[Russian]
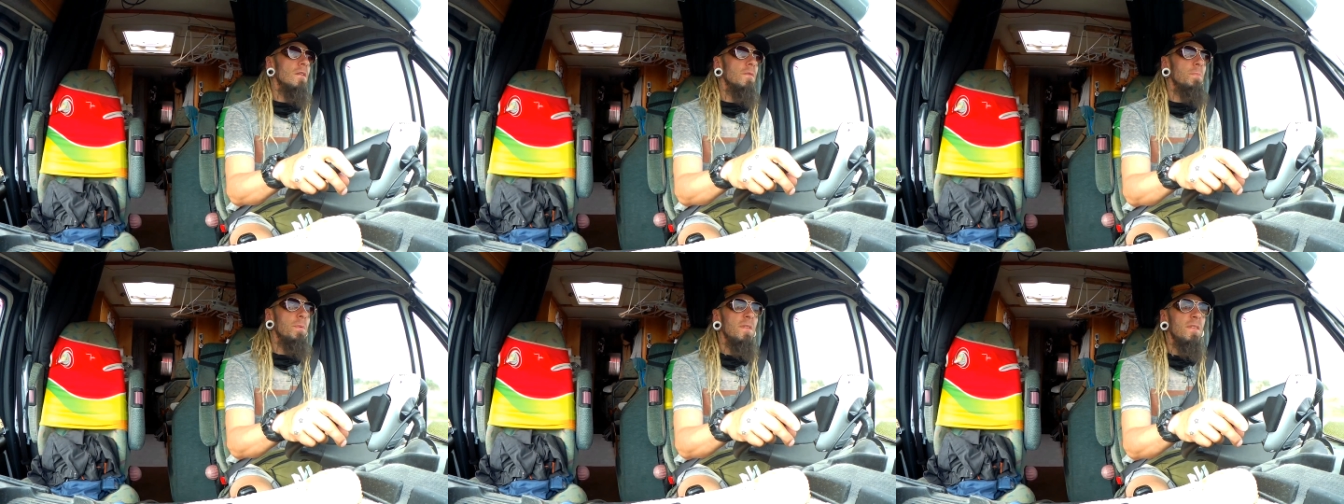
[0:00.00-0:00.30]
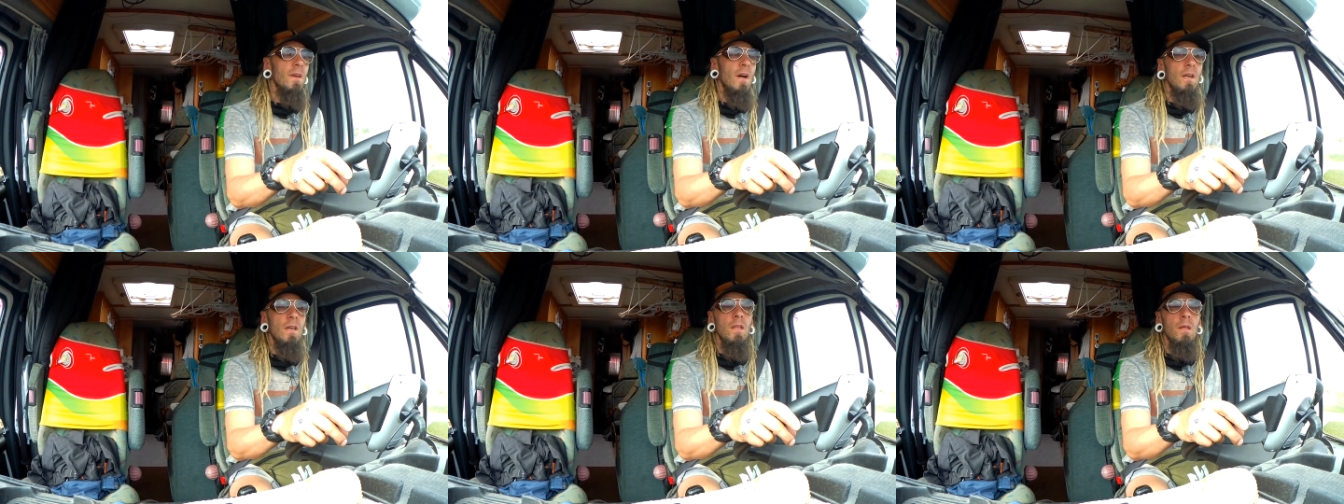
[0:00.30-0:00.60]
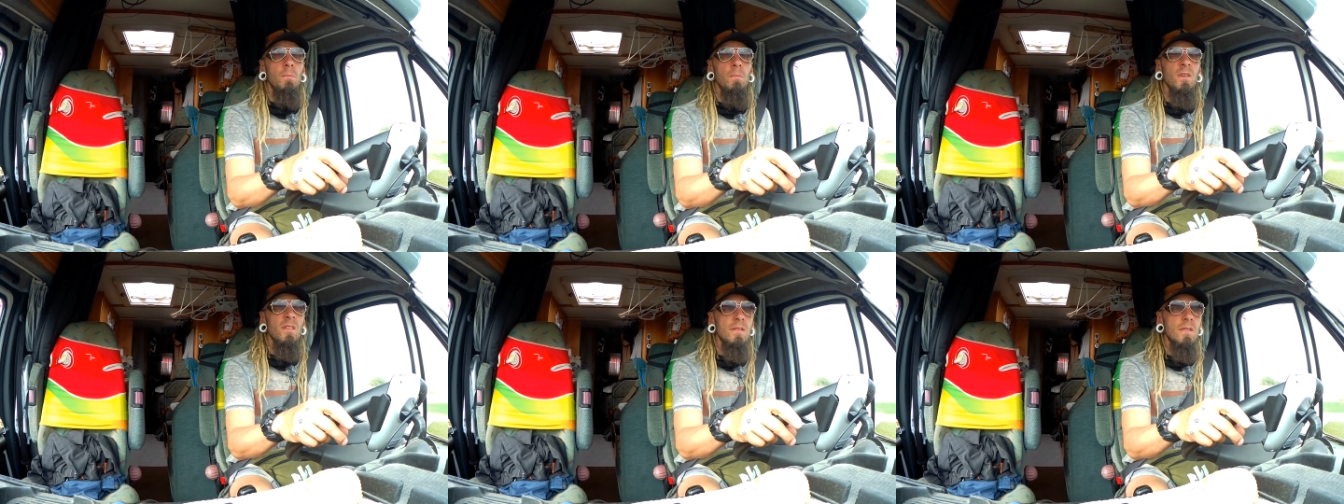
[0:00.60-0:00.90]

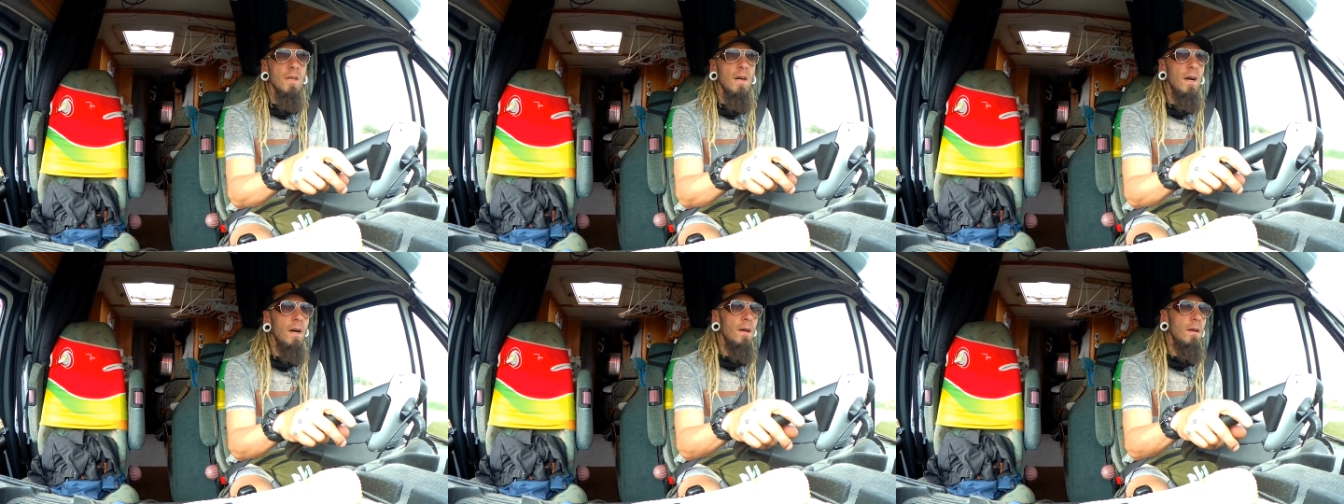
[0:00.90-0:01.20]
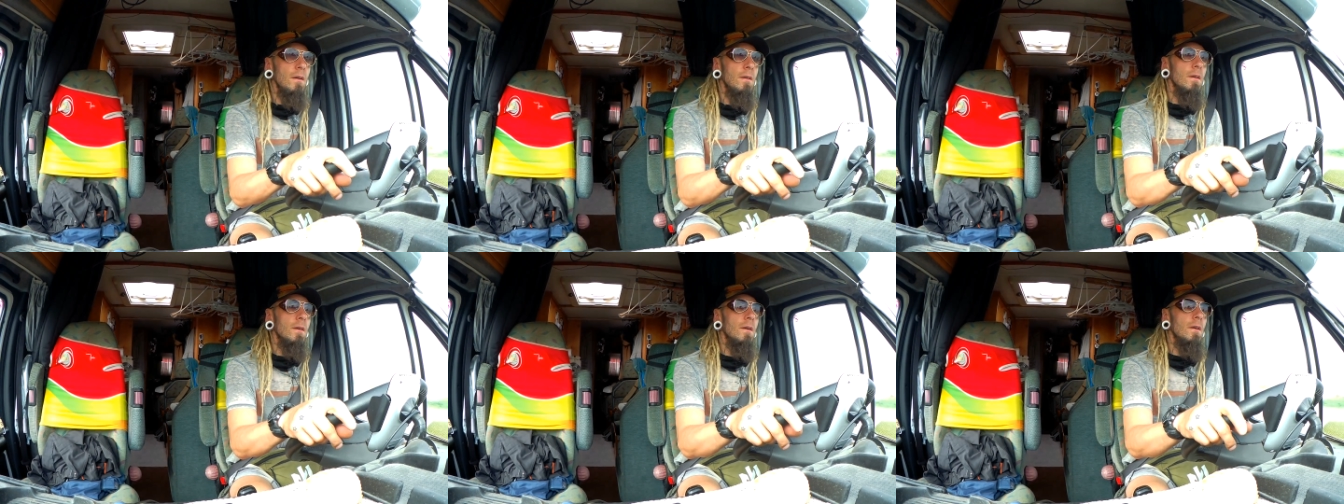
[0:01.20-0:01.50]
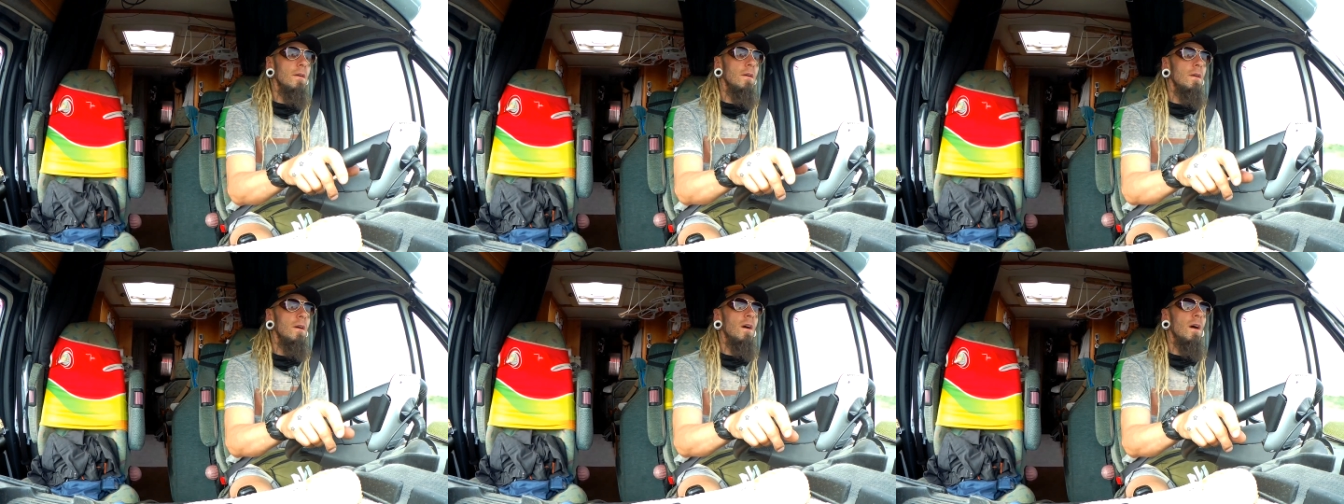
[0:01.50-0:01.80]
специальные места,
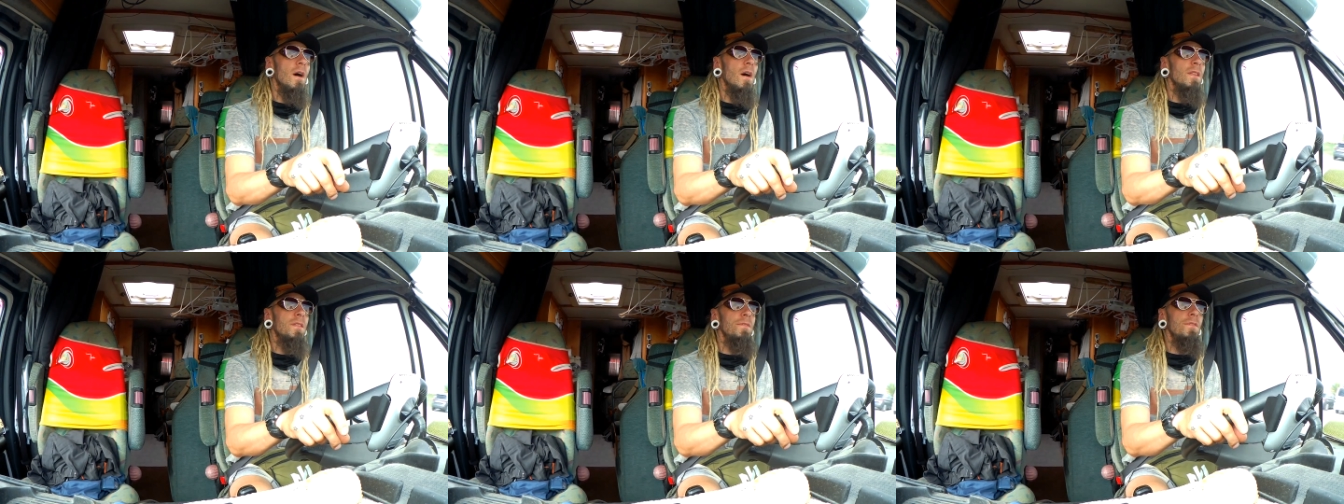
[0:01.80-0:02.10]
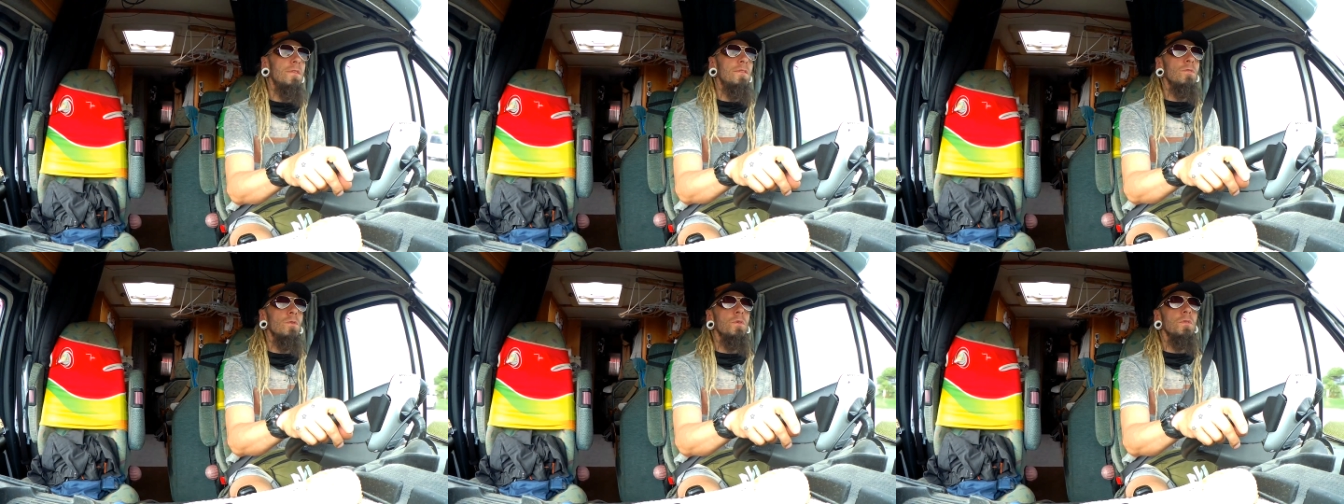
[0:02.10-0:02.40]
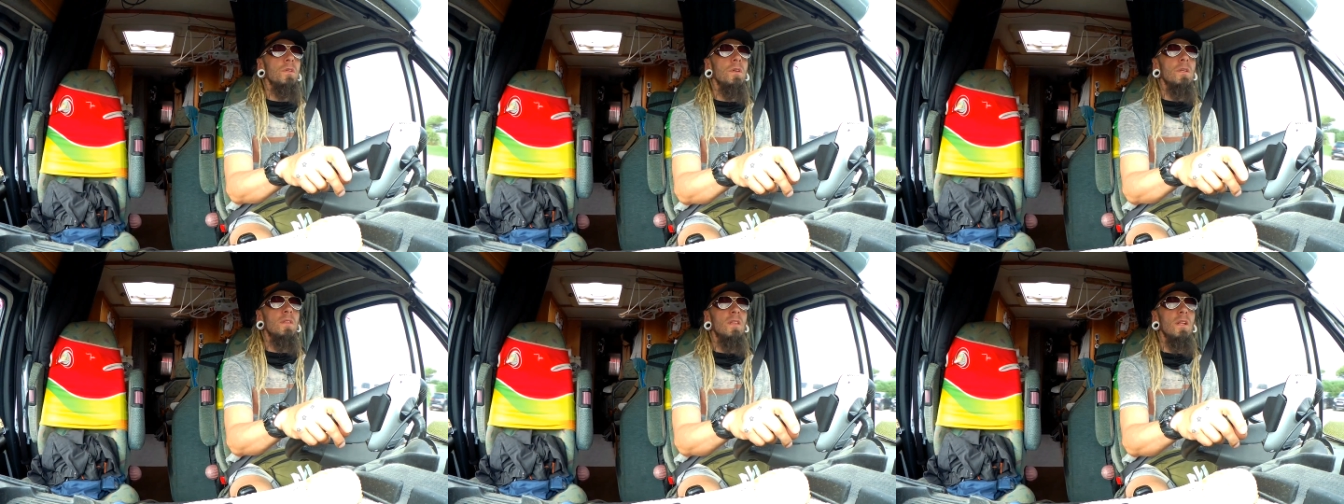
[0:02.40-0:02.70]

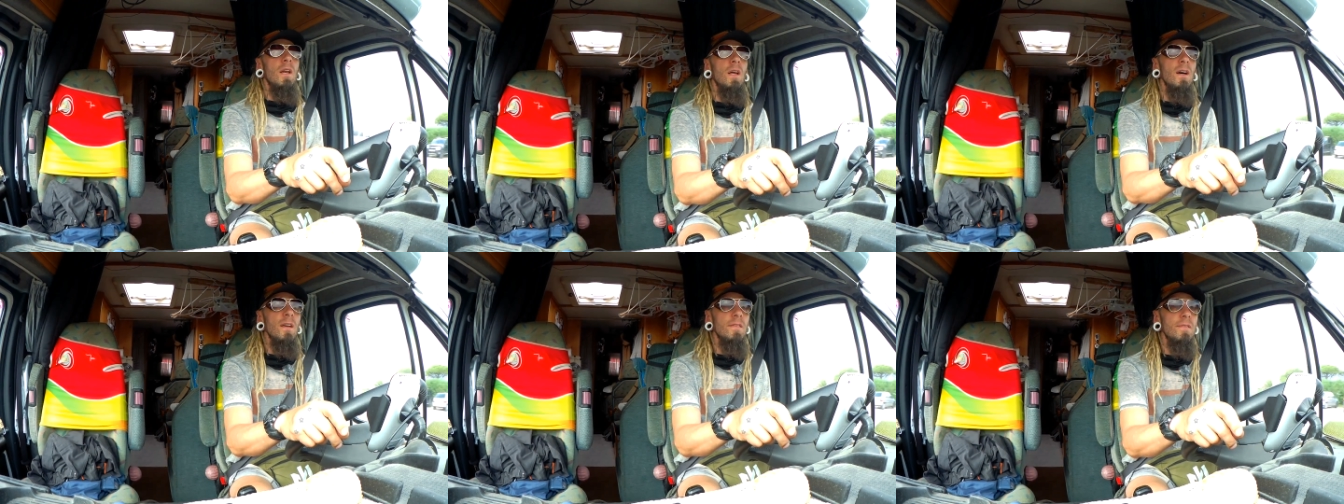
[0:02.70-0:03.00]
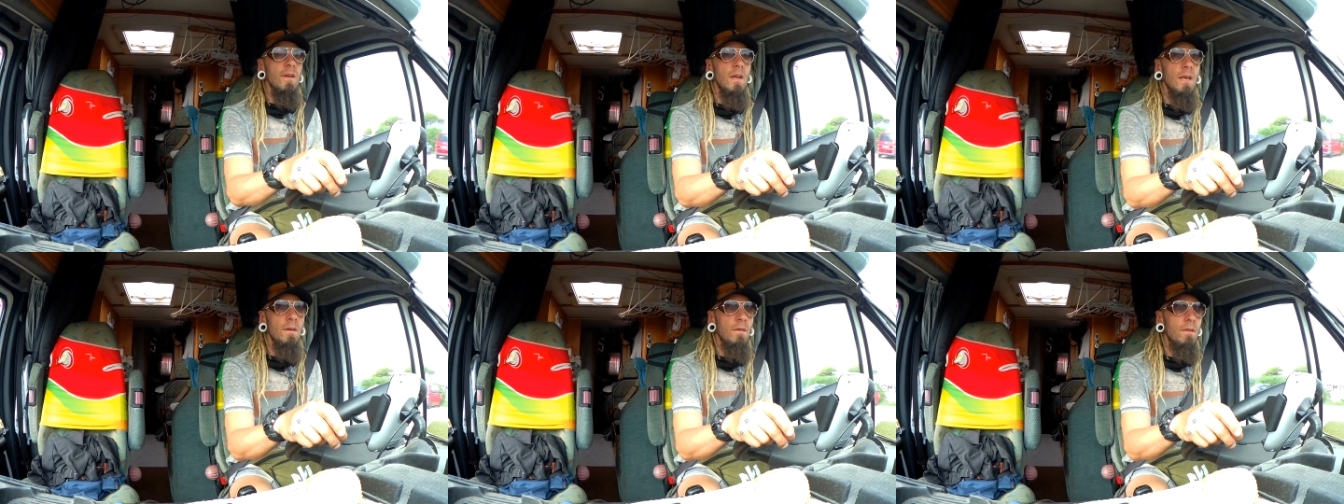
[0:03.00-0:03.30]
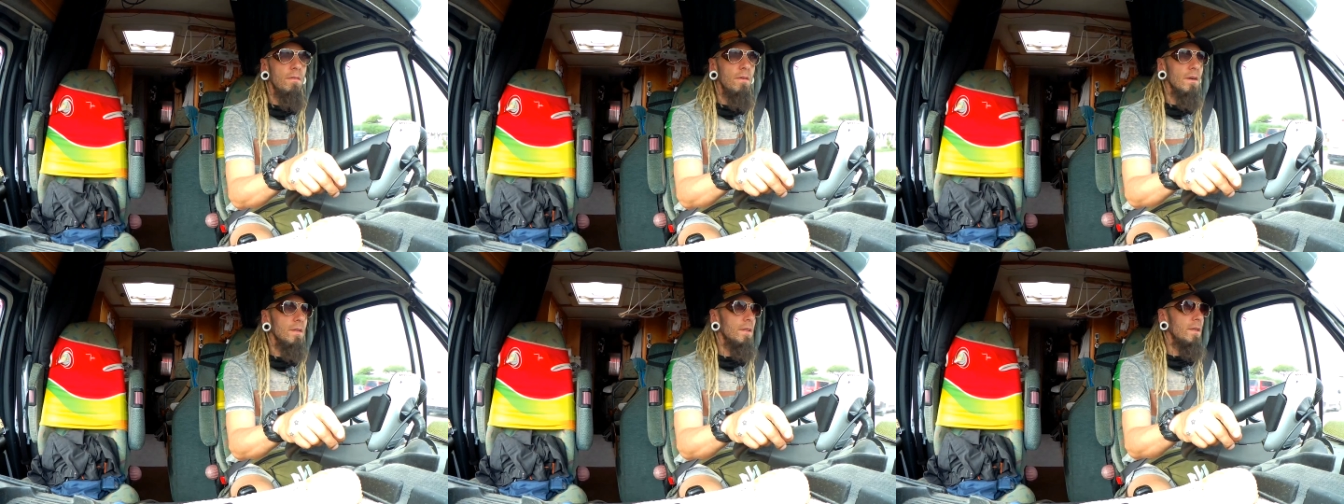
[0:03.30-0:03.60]
отведенные для
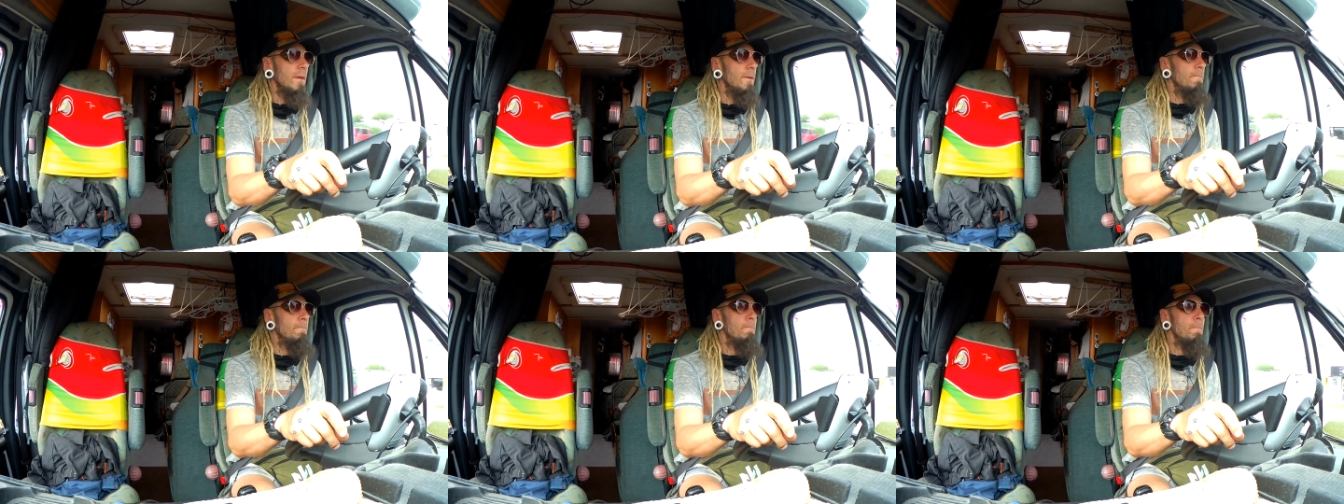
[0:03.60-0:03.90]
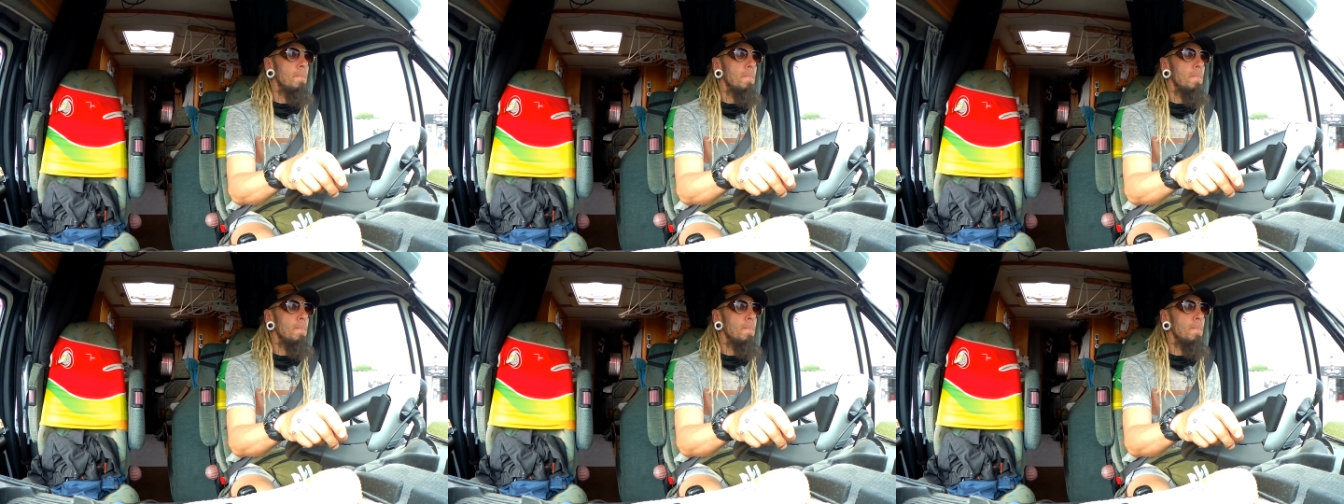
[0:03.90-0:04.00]
слива воды,